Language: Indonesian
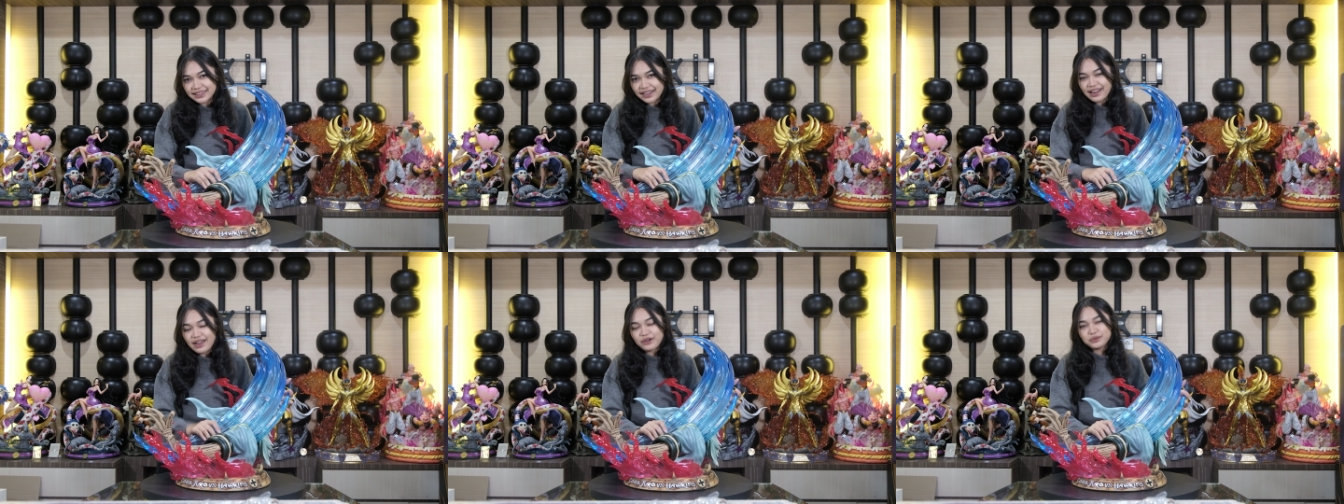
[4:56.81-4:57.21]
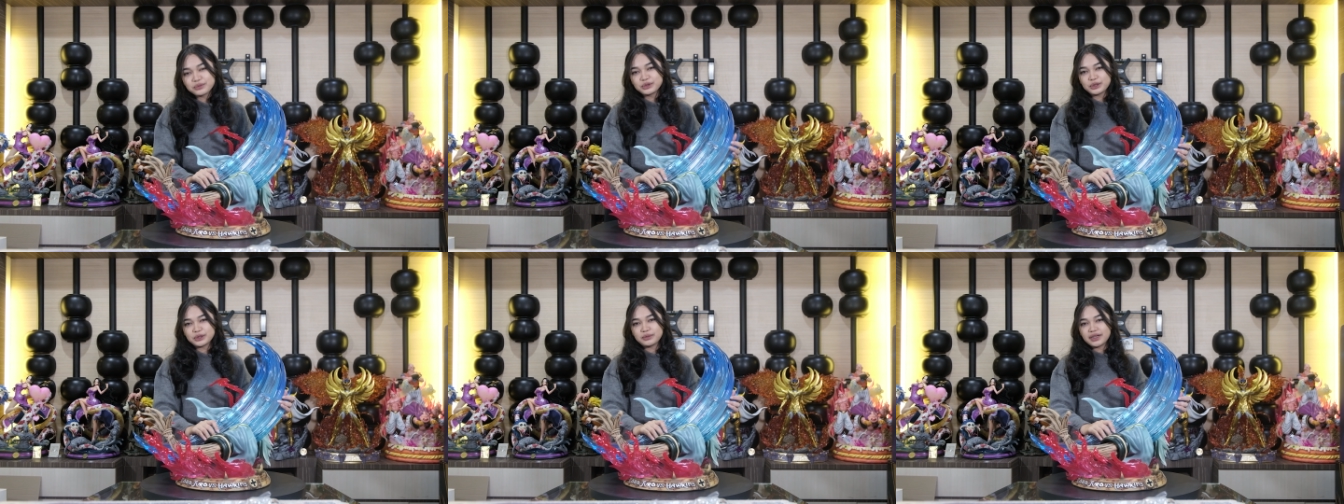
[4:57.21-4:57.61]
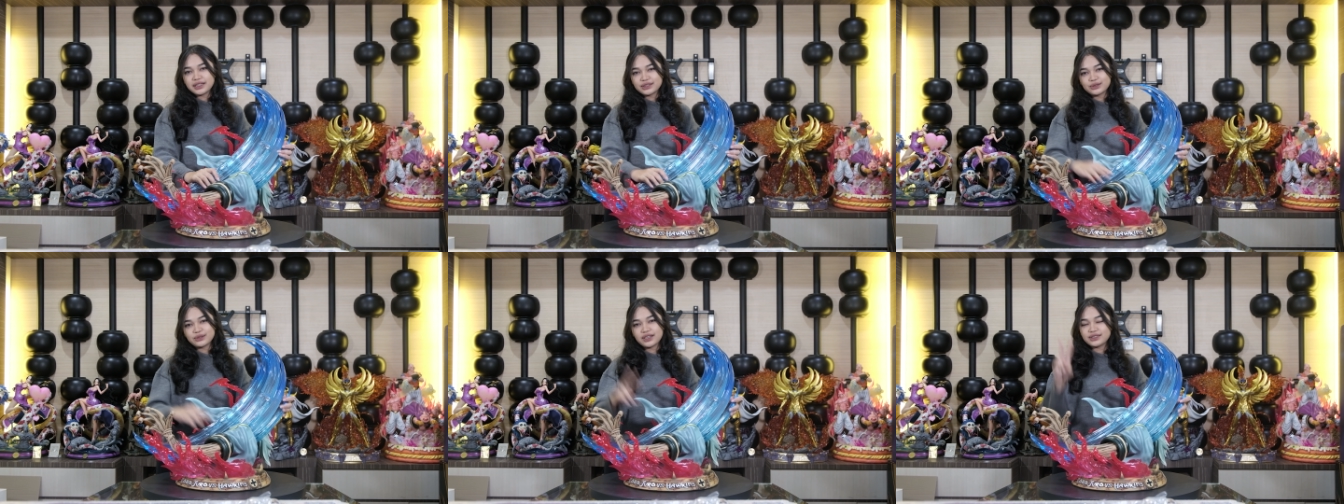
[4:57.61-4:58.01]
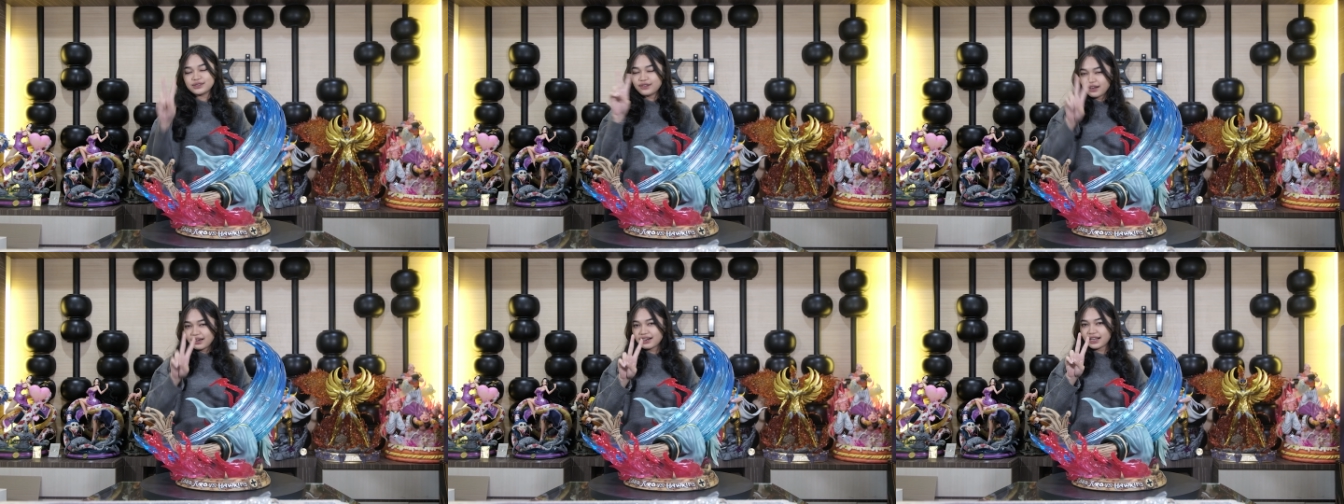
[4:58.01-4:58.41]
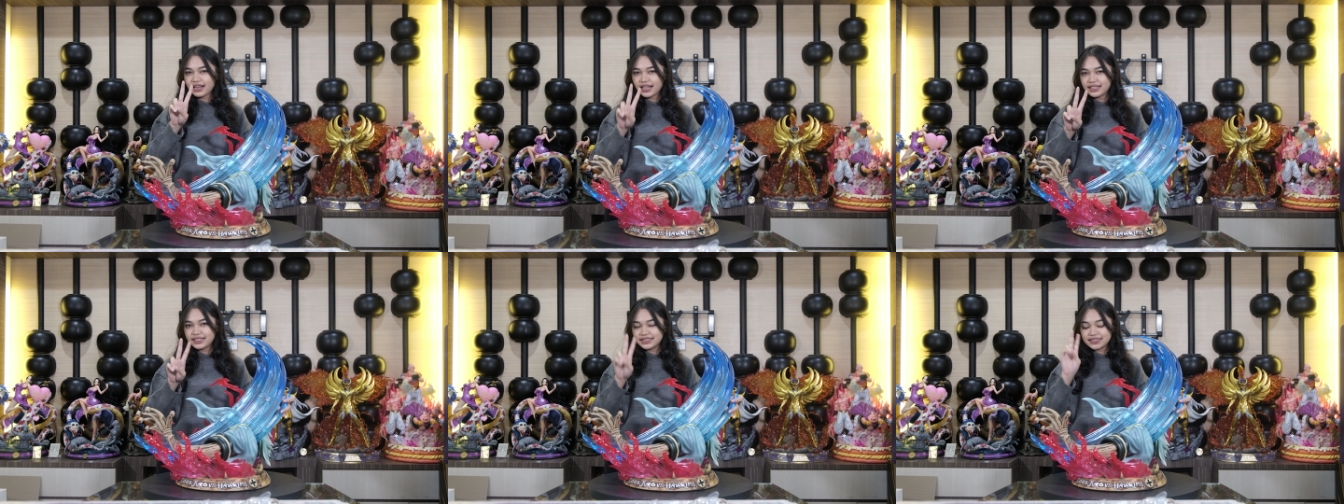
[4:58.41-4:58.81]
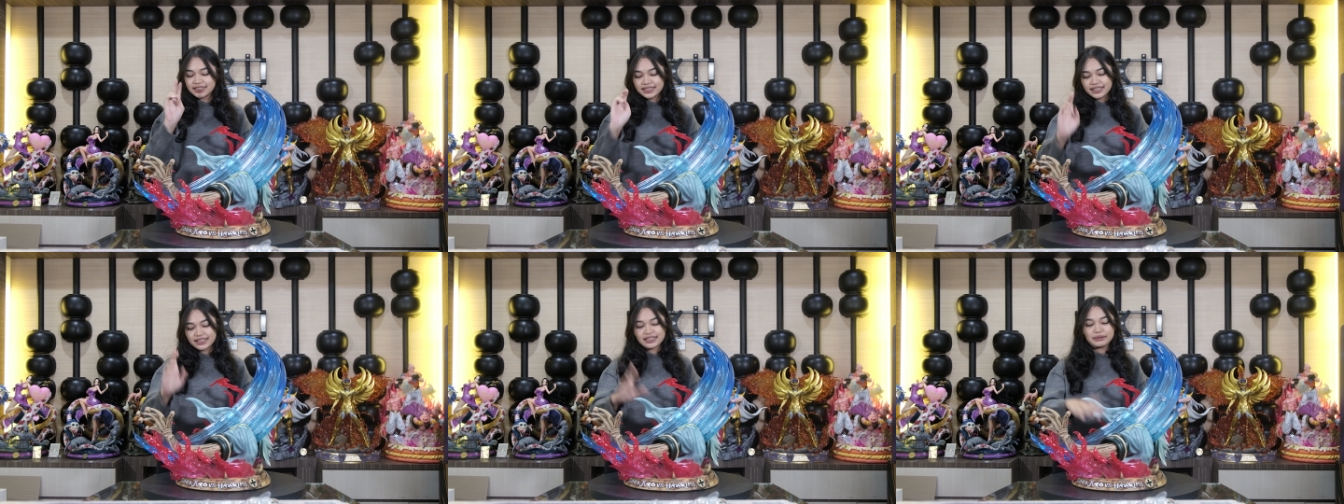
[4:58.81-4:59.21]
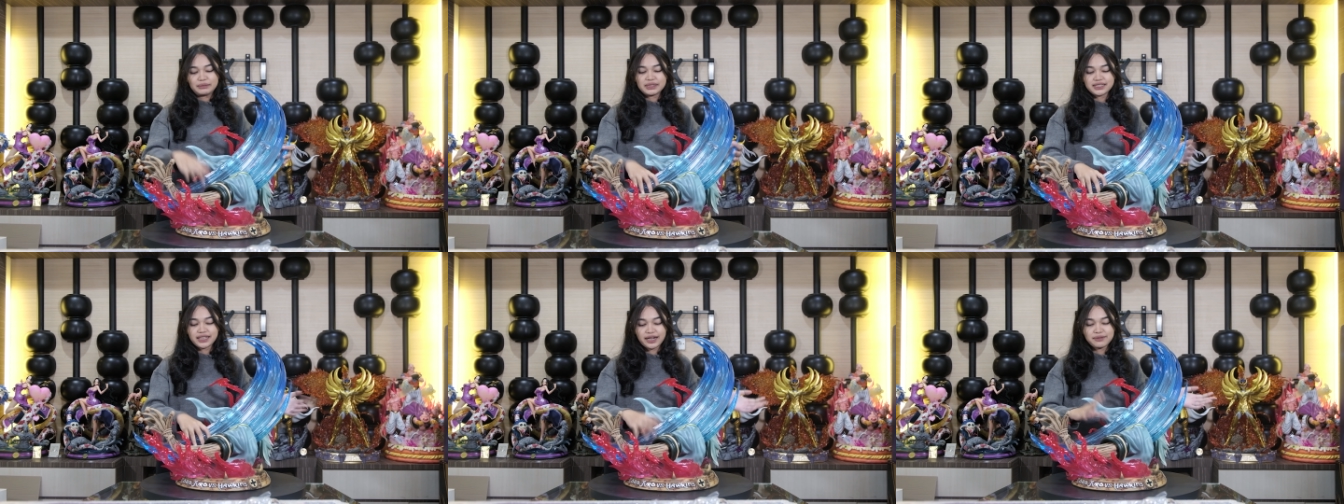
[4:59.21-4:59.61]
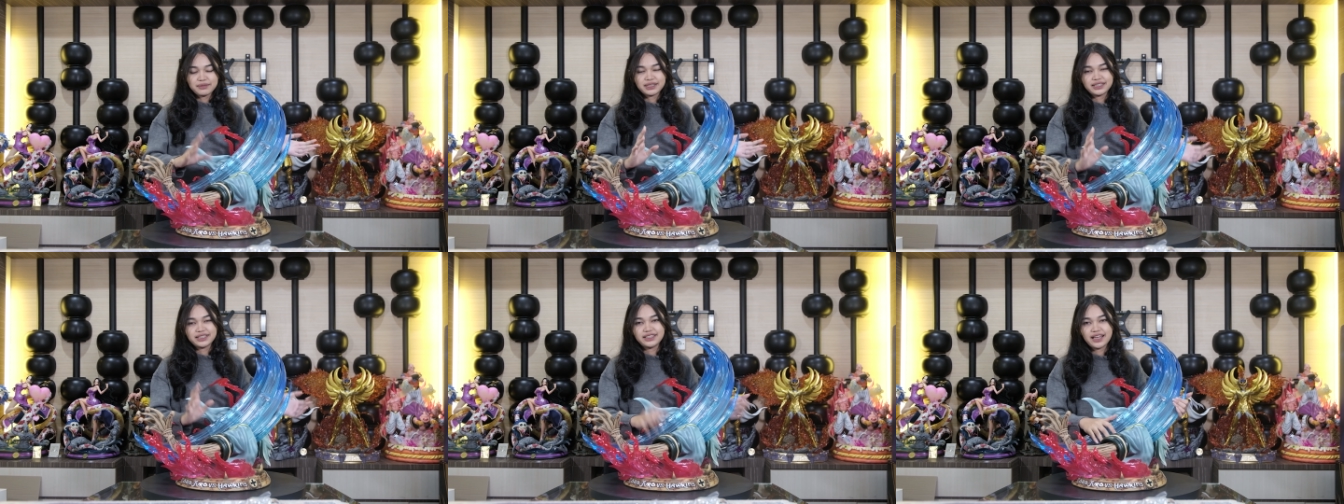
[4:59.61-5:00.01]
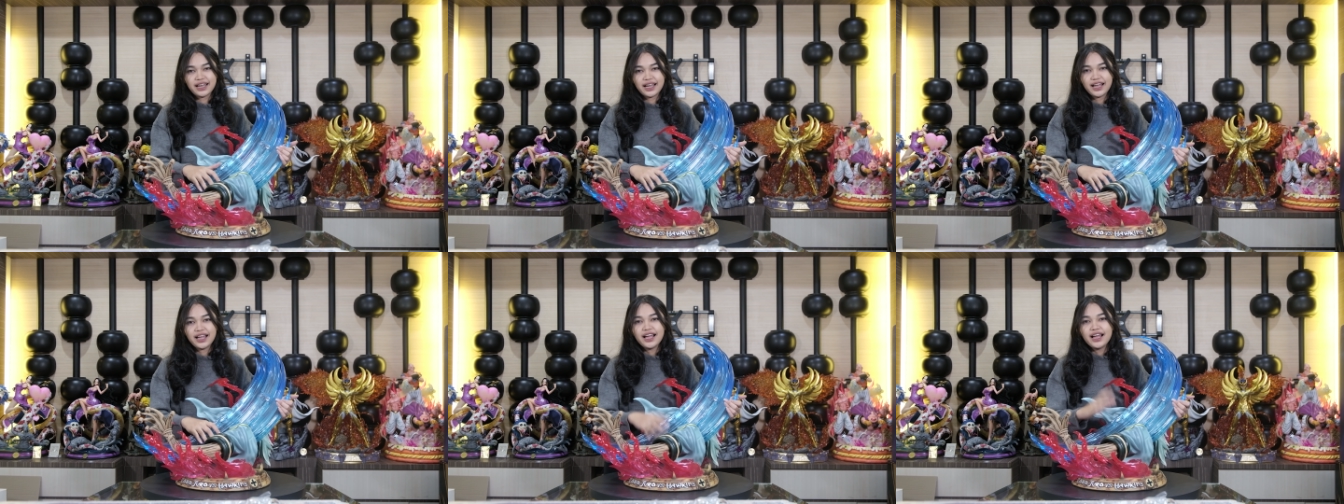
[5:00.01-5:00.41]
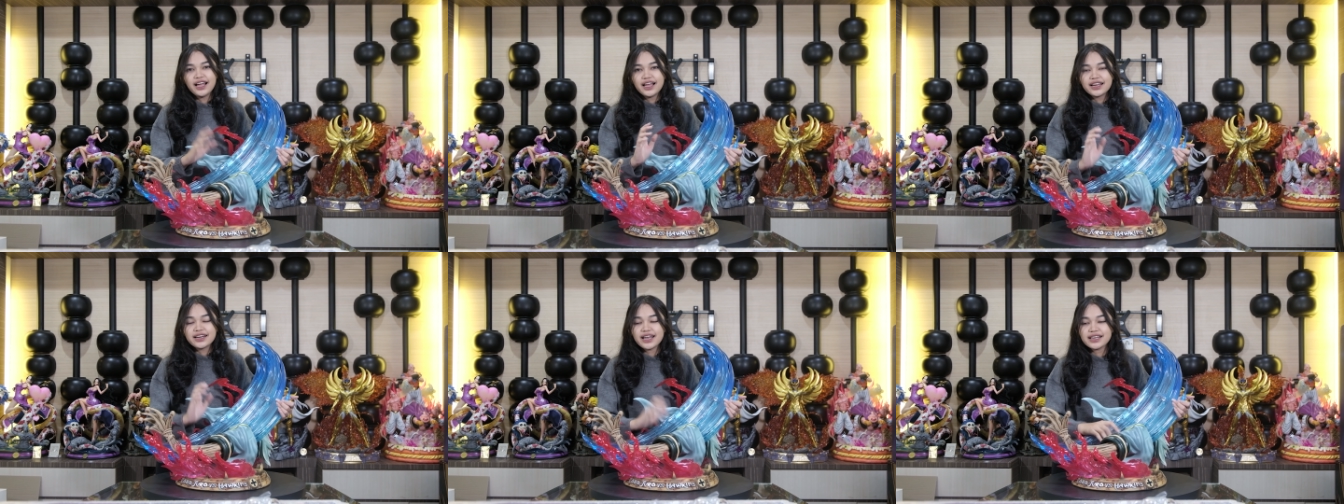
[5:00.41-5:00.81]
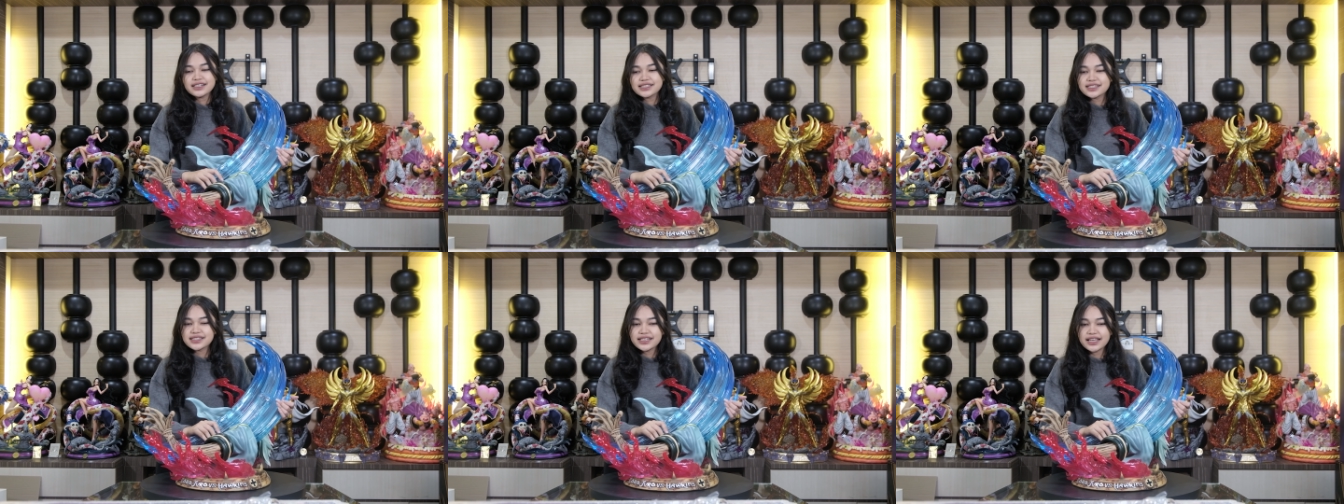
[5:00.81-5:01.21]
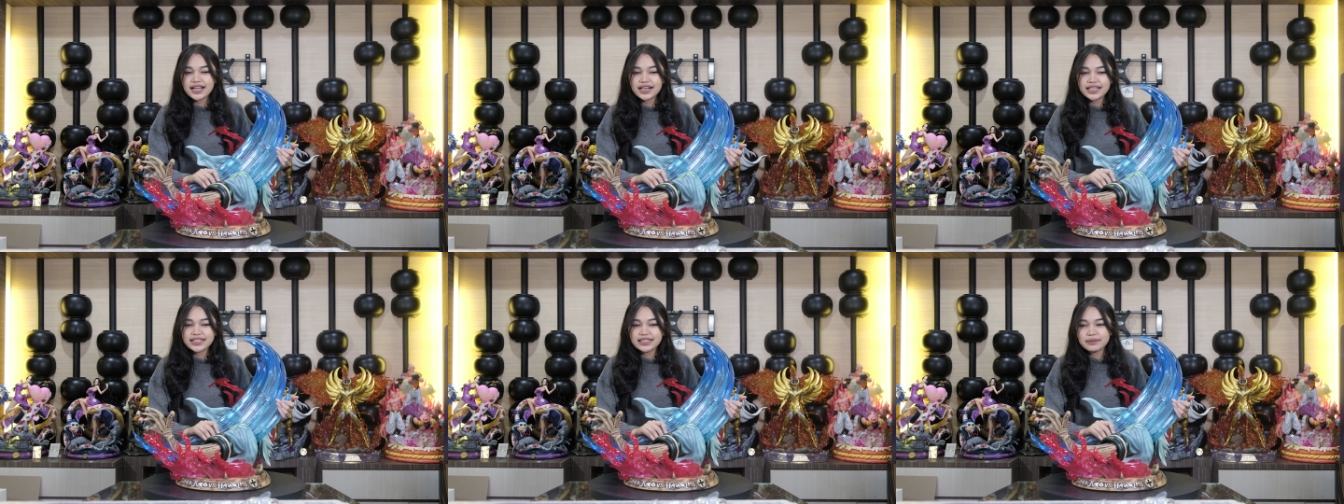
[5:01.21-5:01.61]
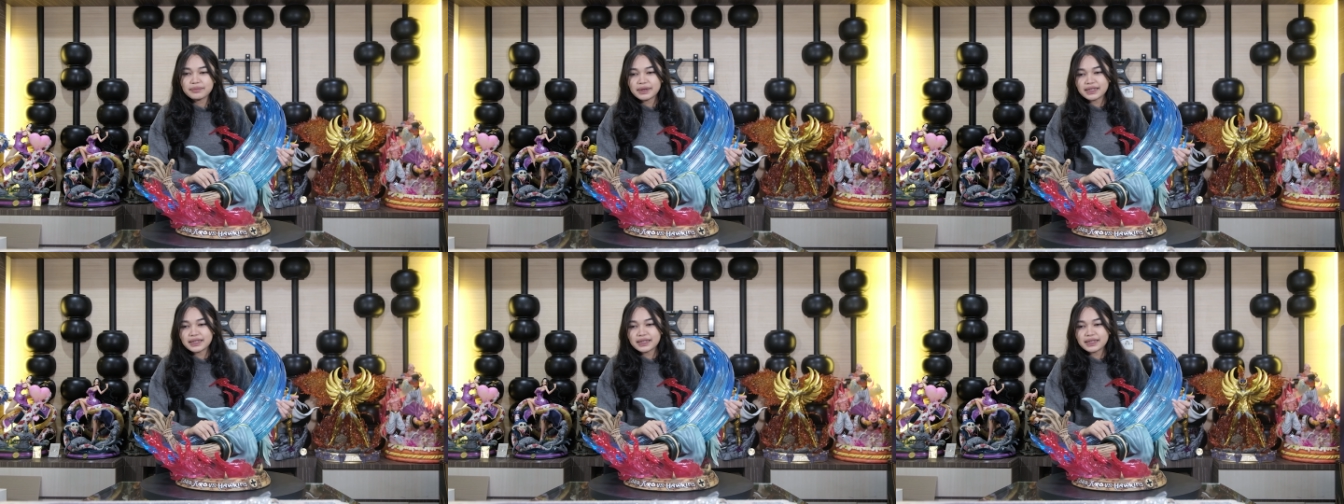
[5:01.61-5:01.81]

Tadi aku butuh bantuan dua orang lagi, jadi kita masangnya bertiga. Next, tinggal kita